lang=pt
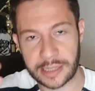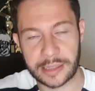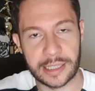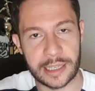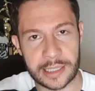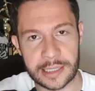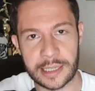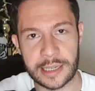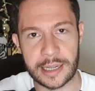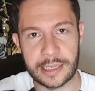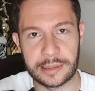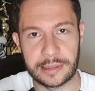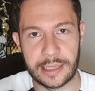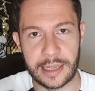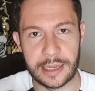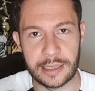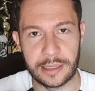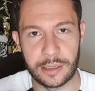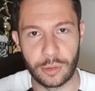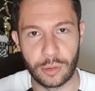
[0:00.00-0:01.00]
deixa na
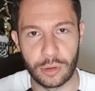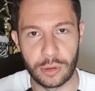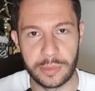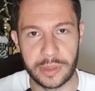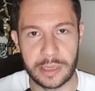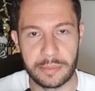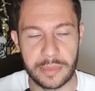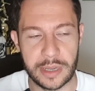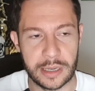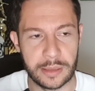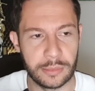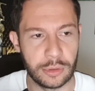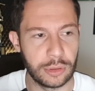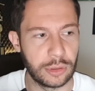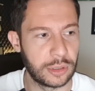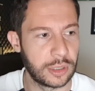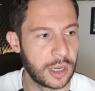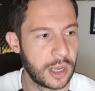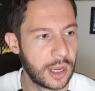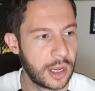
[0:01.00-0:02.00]
tela aí o clube de
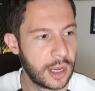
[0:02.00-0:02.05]
membros